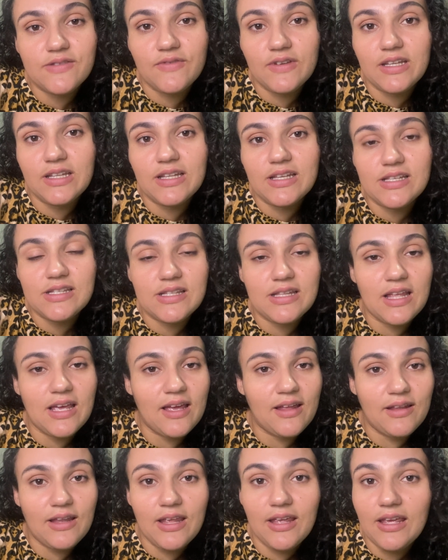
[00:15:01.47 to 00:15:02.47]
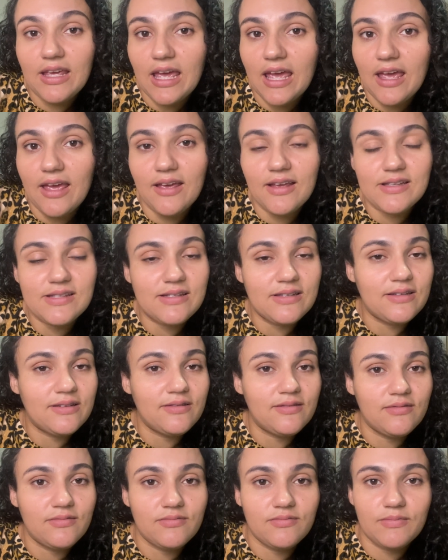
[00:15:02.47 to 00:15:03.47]
vidas, né, ninguém,
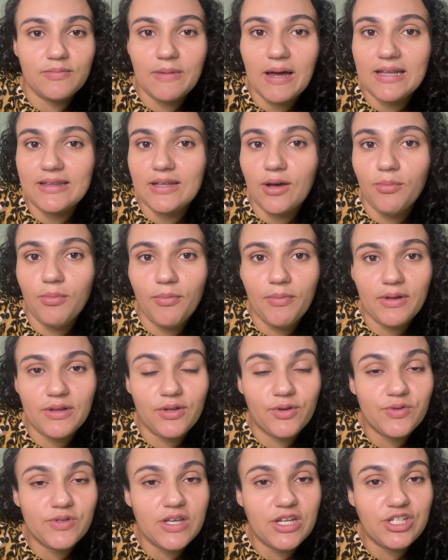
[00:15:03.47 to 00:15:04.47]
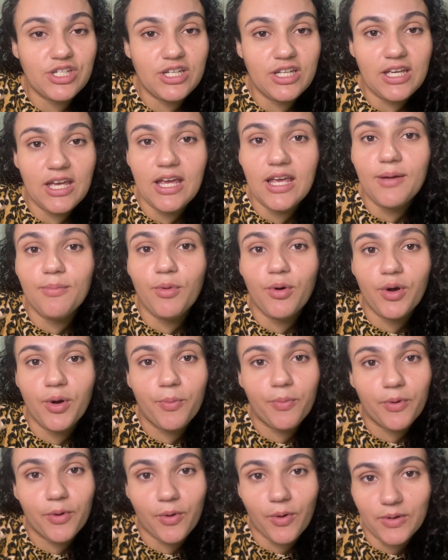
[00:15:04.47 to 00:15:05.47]
assim, até o momento eu não sei de ninguém que morreu
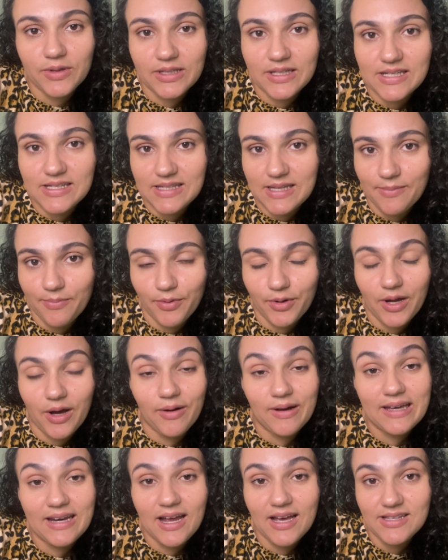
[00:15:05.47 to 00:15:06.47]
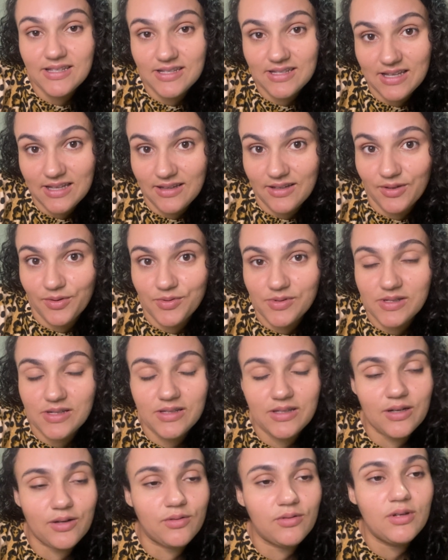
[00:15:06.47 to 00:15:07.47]
por conta desse temporal, graças a Deus.
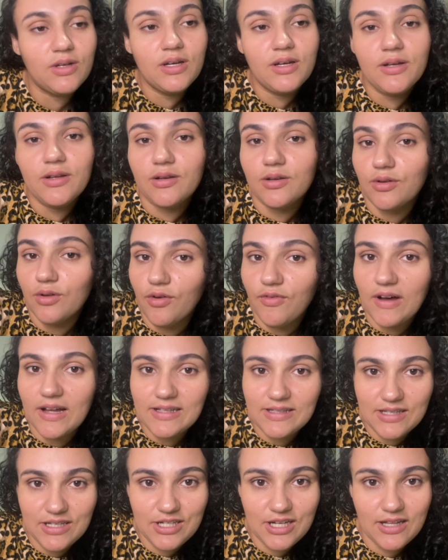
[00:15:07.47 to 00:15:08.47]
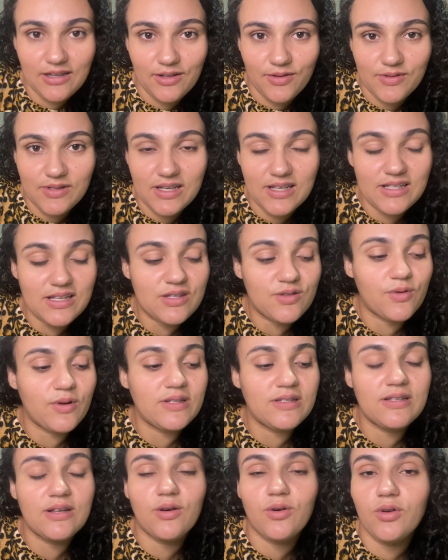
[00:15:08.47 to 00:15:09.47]
Então, louvado seja Deus, né, essas
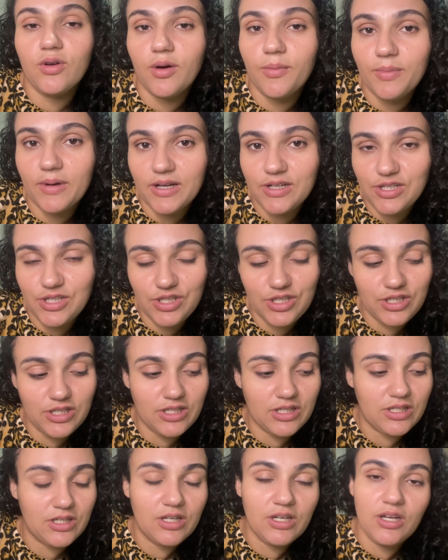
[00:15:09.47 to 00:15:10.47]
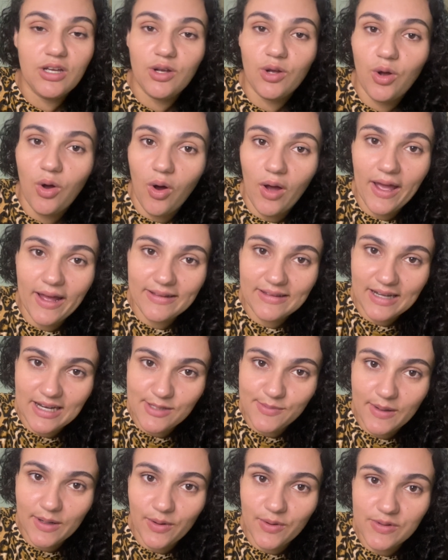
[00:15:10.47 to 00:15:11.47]
coisas econômicas a gente corre atrás
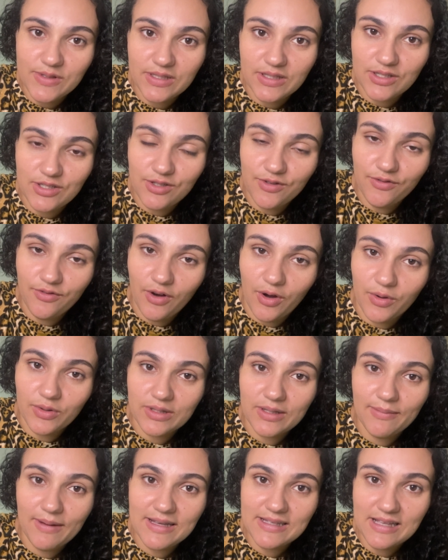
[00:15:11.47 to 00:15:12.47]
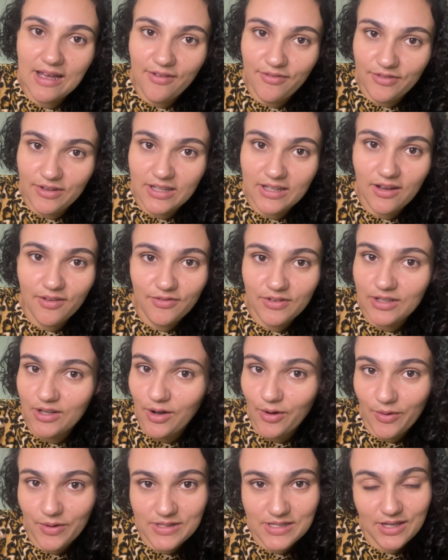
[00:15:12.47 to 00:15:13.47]
para conseguir de volta, mas a vida, a vida é
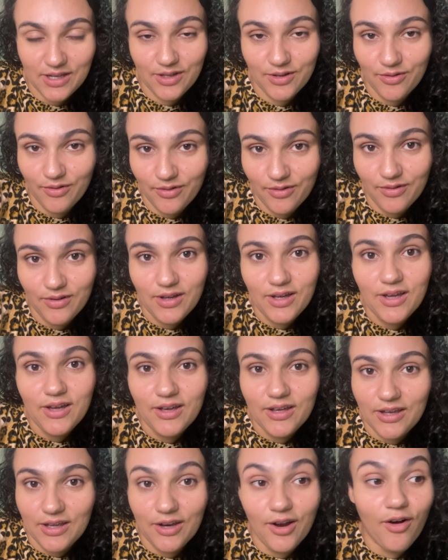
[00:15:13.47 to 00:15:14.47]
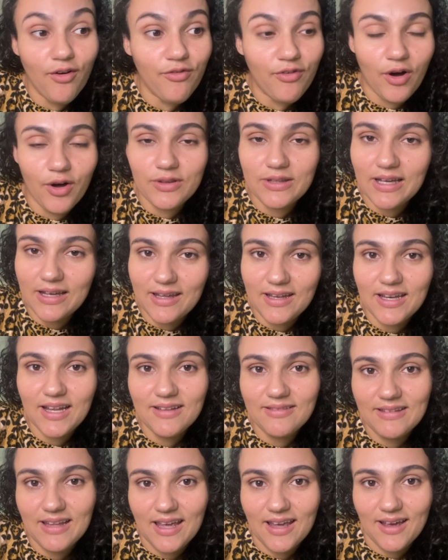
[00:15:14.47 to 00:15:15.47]
uma coisa que não que não volta aqui na
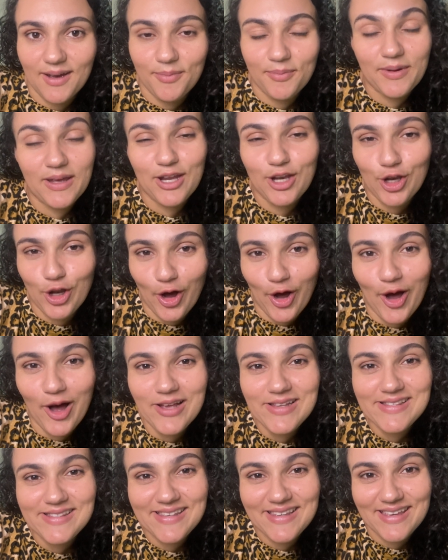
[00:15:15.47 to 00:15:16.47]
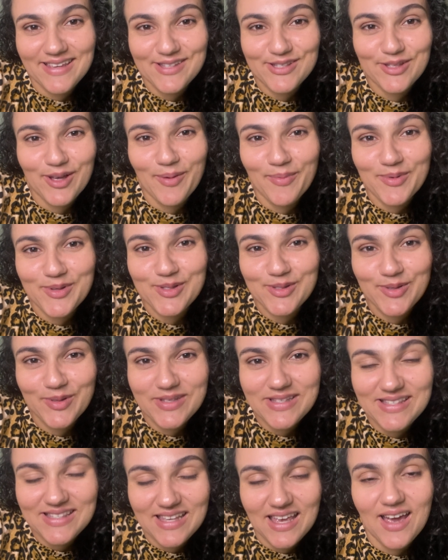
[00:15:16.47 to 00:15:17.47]
terra, porque nós que somos do
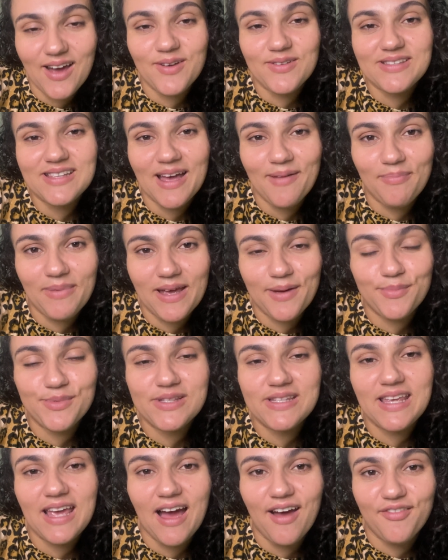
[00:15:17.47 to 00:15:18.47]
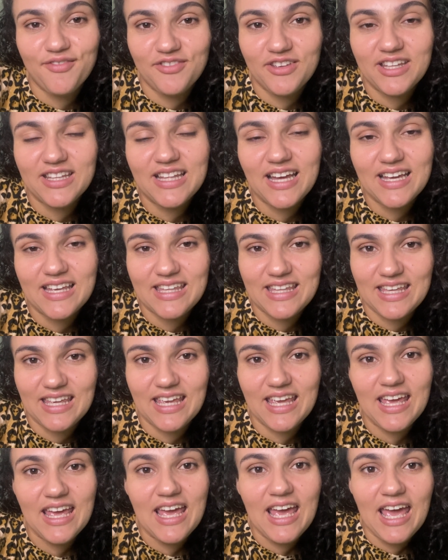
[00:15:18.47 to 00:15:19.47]
céu sabemos que a vida
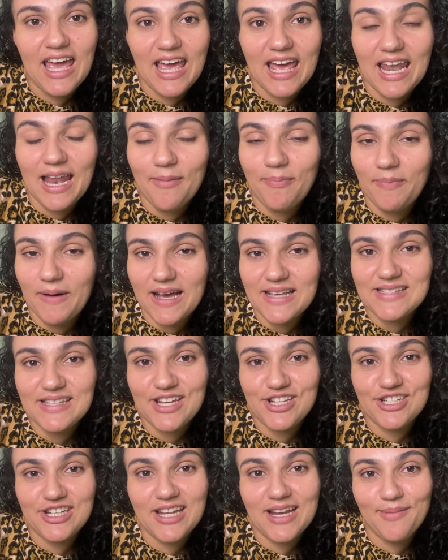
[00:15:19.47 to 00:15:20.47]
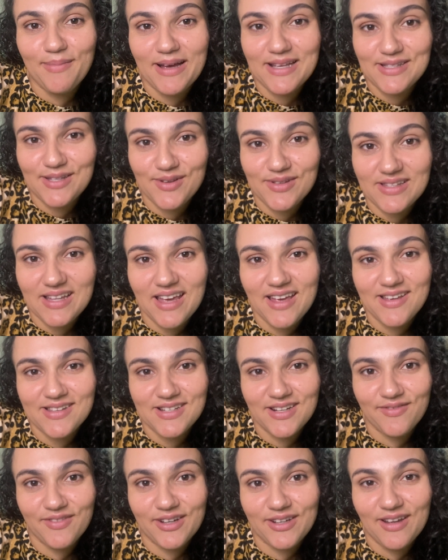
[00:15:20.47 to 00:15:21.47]
aqui ela é passageira, mas Deus está
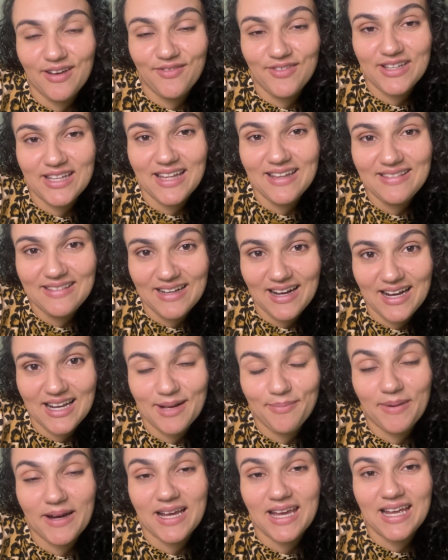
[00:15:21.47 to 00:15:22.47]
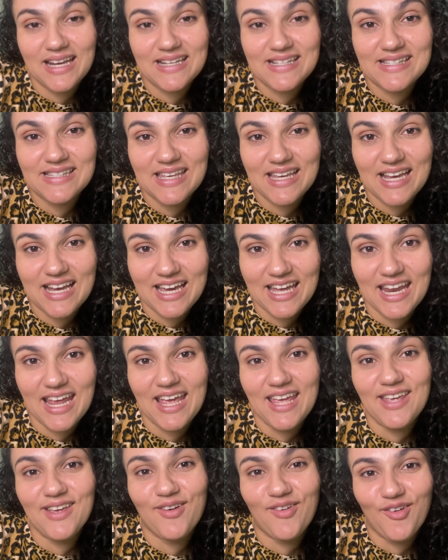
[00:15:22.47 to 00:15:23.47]
reservando a vida eterna para aqueles que
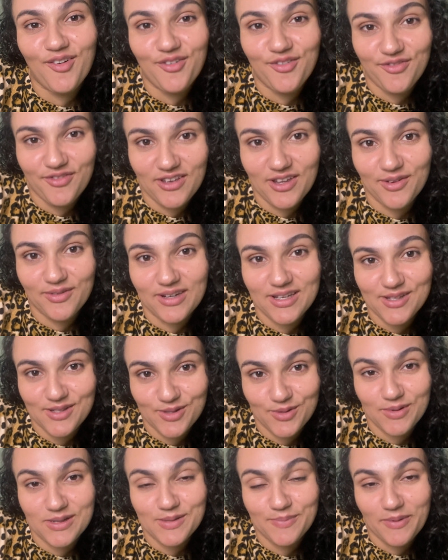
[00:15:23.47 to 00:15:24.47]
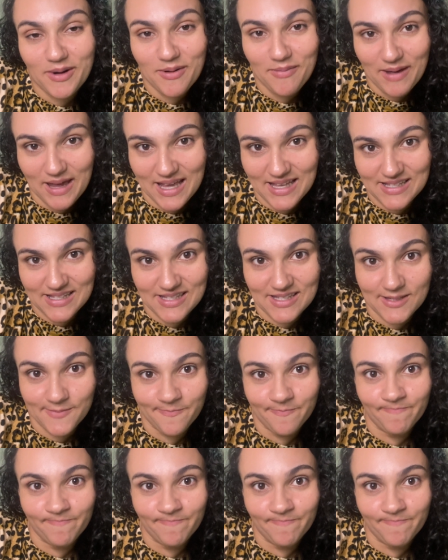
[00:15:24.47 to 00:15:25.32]
creem e confiam nas suas promessas.